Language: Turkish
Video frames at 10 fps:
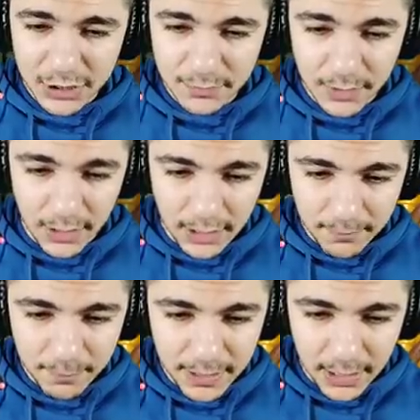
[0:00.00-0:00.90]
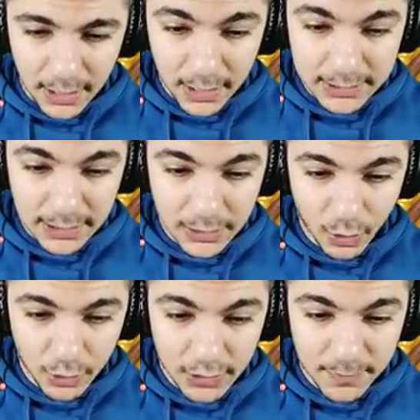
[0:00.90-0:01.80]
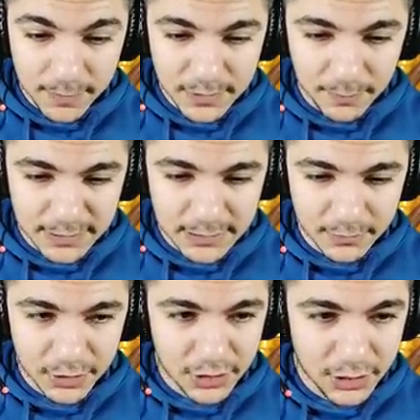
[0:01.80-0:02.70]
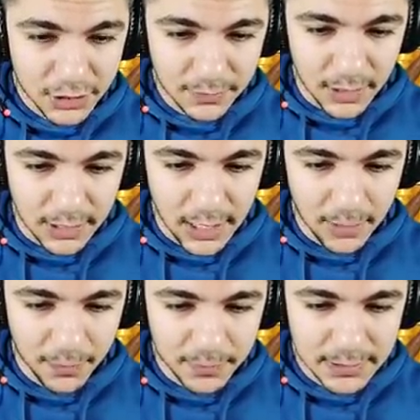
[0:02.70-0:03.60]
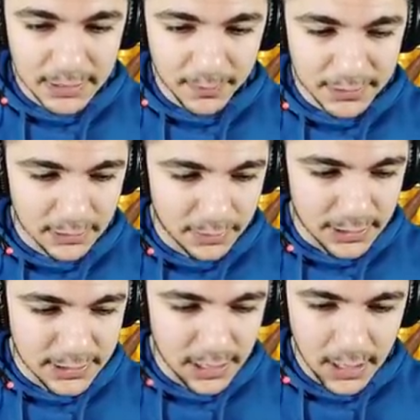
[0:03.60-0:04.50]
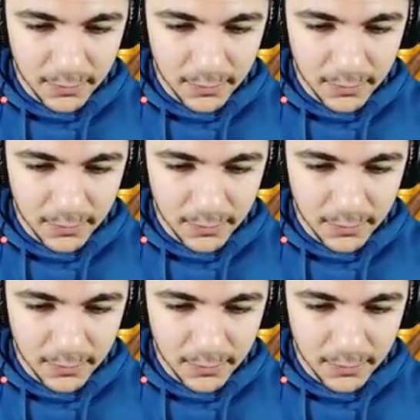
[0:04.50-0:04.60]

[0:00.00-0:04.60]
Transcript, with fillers: Şimdi be, Allah'tan hero'larım hepsi basılmış. Şimdi ne yapabiliriz ne basabiliriz?